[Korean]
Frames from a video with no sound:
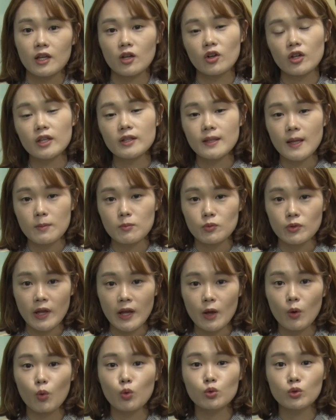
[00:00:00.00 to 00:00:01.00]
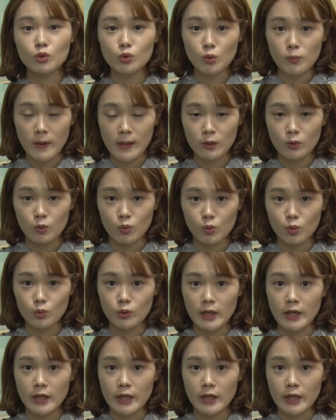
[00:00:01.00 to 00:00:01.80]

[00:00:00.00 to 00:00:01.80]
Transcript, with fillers: 이렇기 때문에 오늘도 맑고